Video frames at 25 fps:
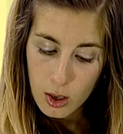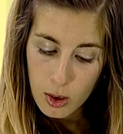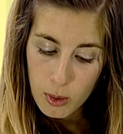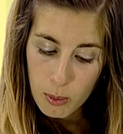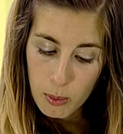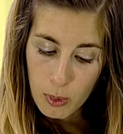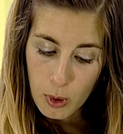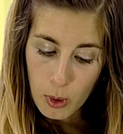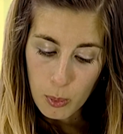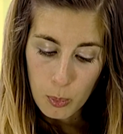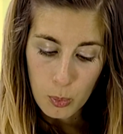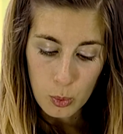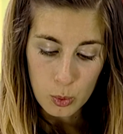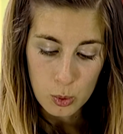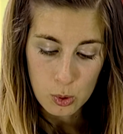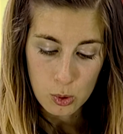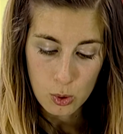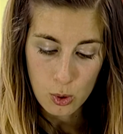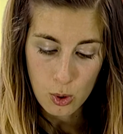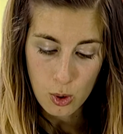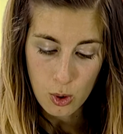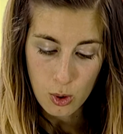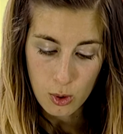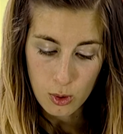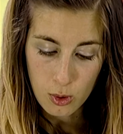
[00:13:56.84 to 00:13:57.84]

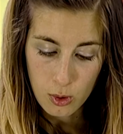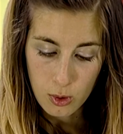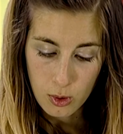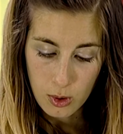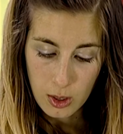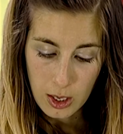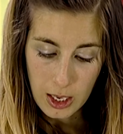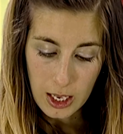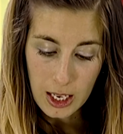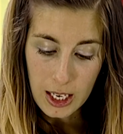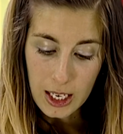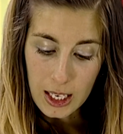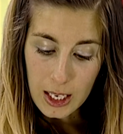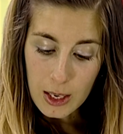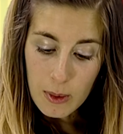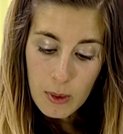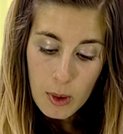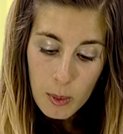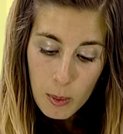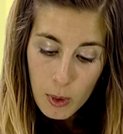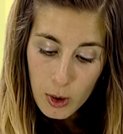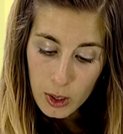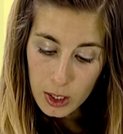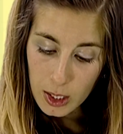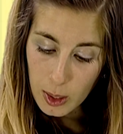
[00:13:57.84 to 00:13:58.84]
propuso
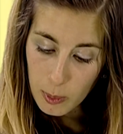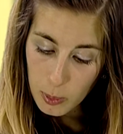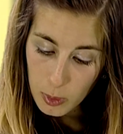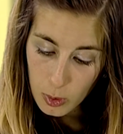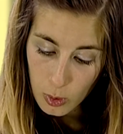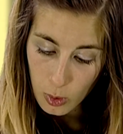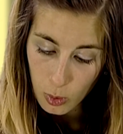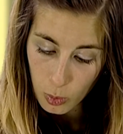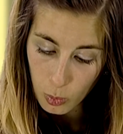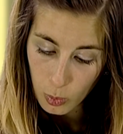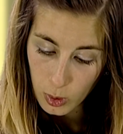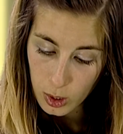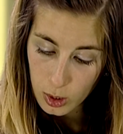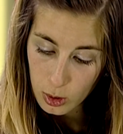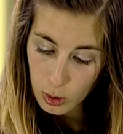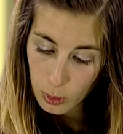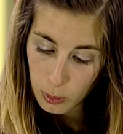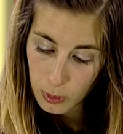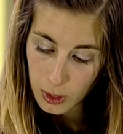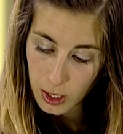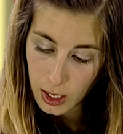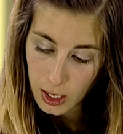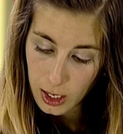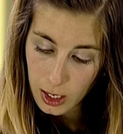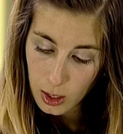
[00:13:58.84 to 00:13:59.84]
¿Escribimos rápido el cuento
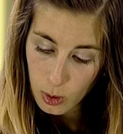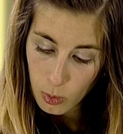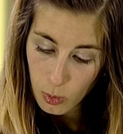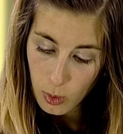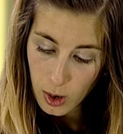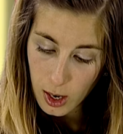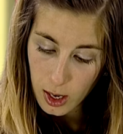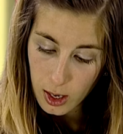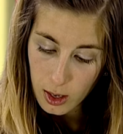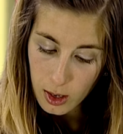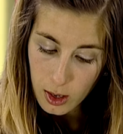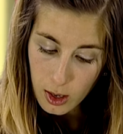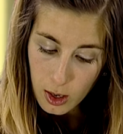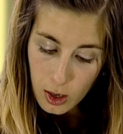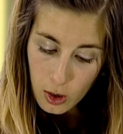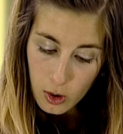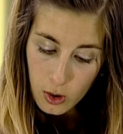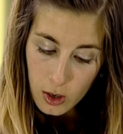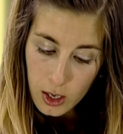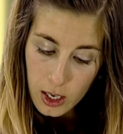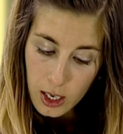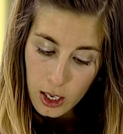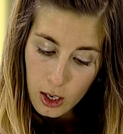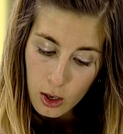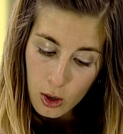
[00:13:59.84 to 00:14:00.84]
para lengua
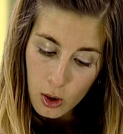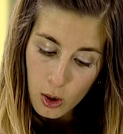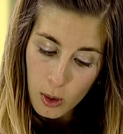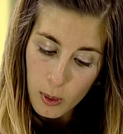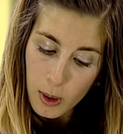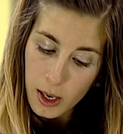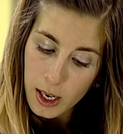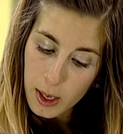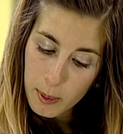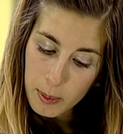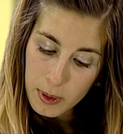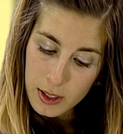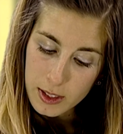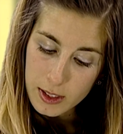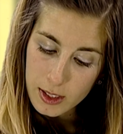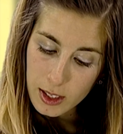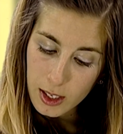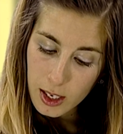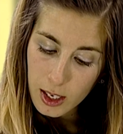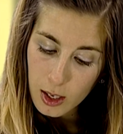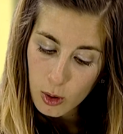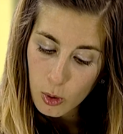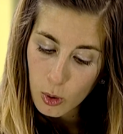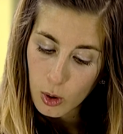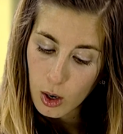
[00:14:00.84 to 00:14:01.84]
con la escoba
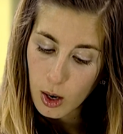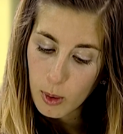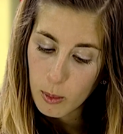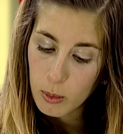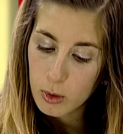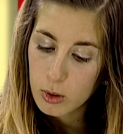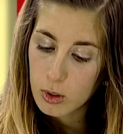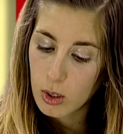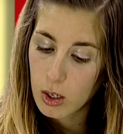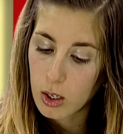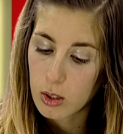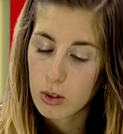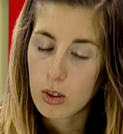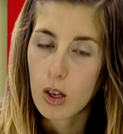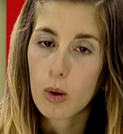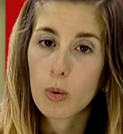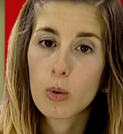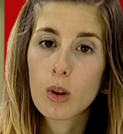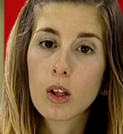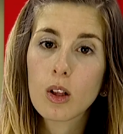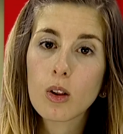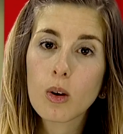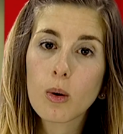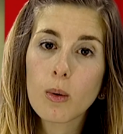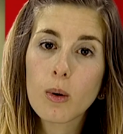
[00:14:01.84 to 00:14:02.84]
lapicera y jugamos a los
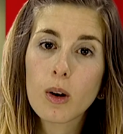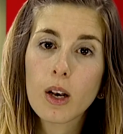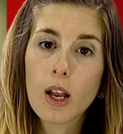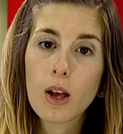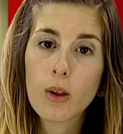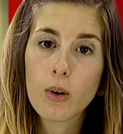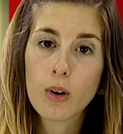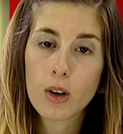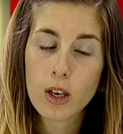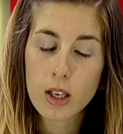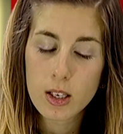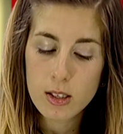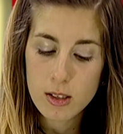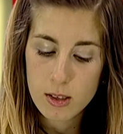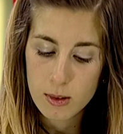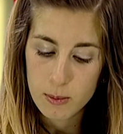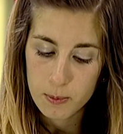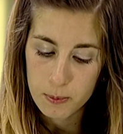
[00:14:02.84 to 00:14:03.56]
autitos voladores?